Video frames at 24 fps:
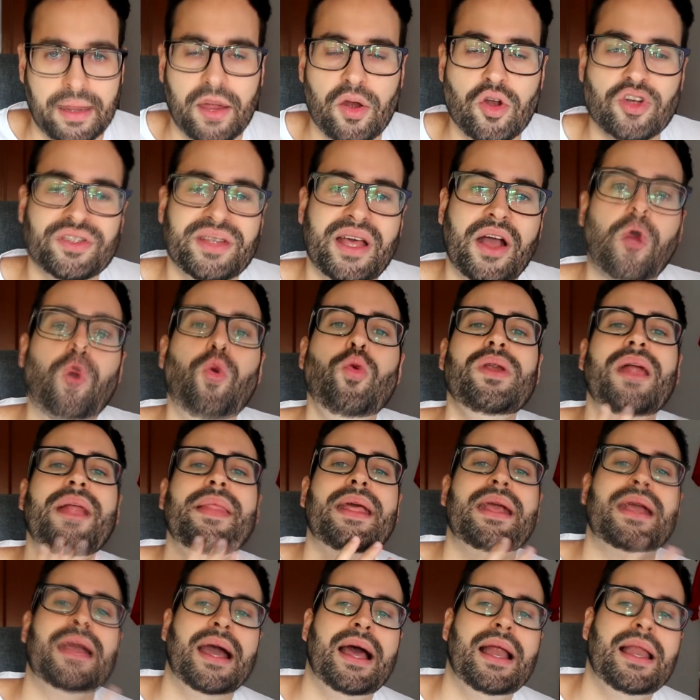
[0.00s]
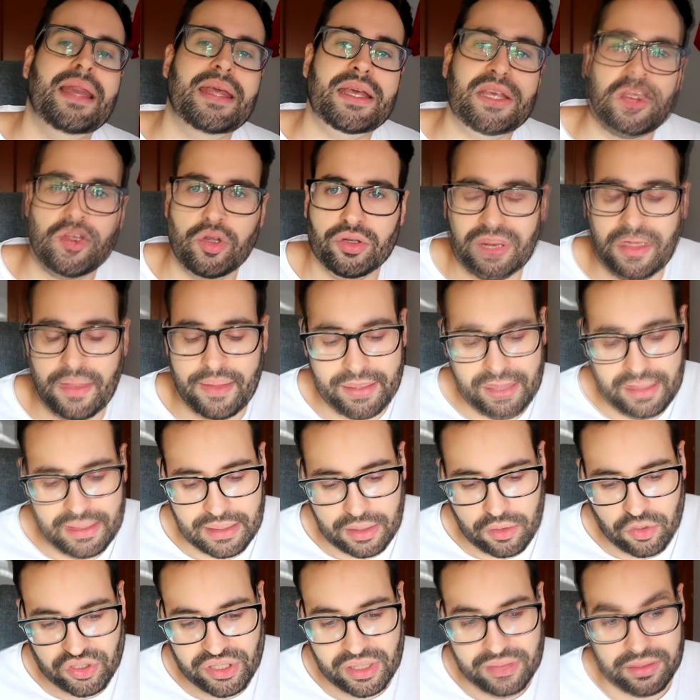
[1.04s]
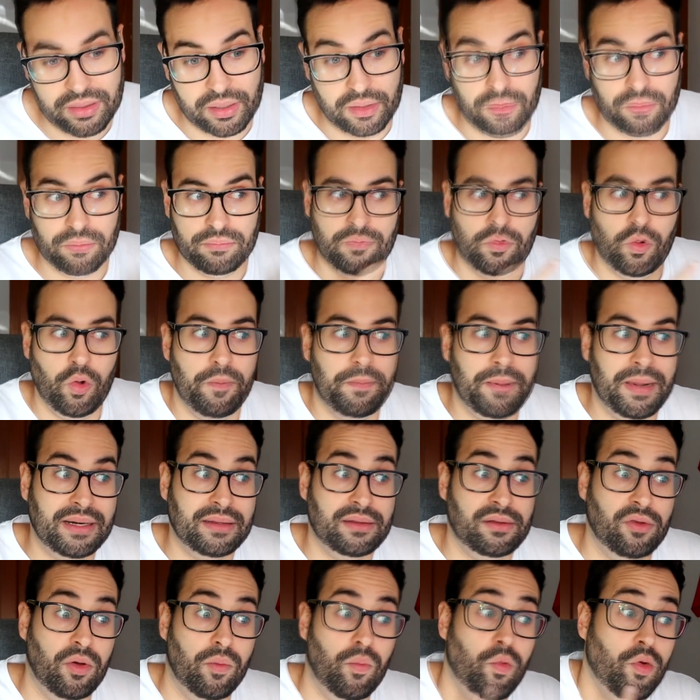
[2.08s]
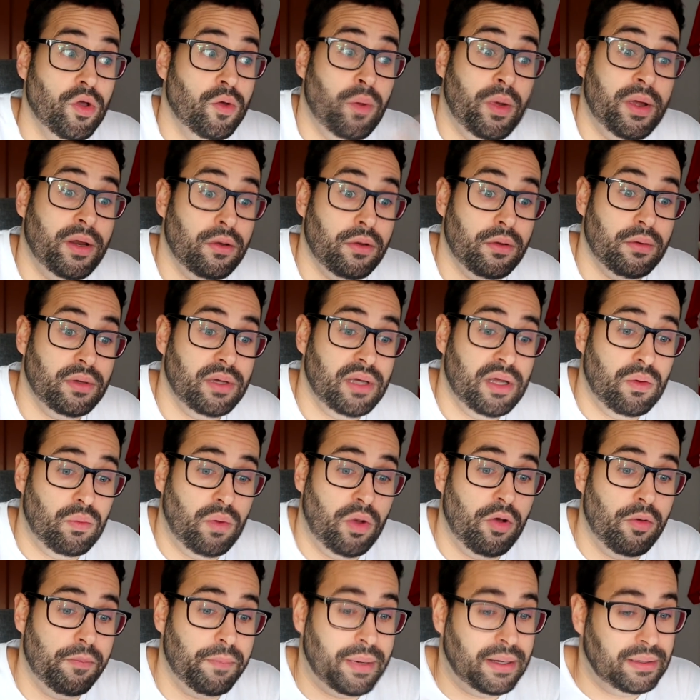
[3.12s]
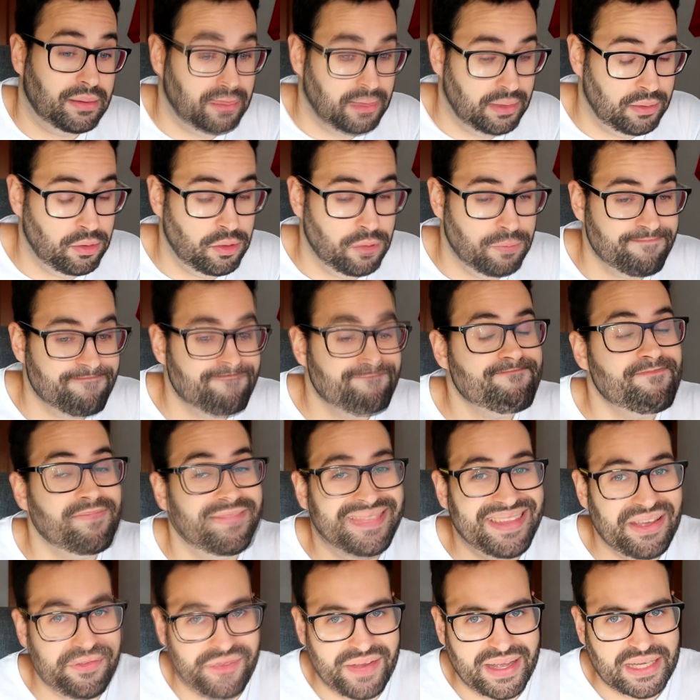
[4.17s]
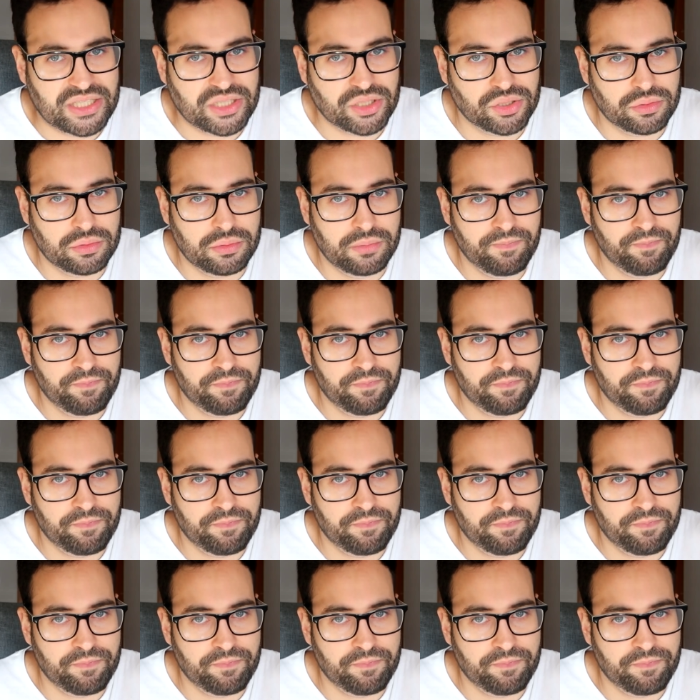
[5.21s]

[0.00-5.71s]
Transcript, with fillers: Que nos dan una de cal y otra de arena, nos hacen un partido muy bueno y luego un partido nefasto.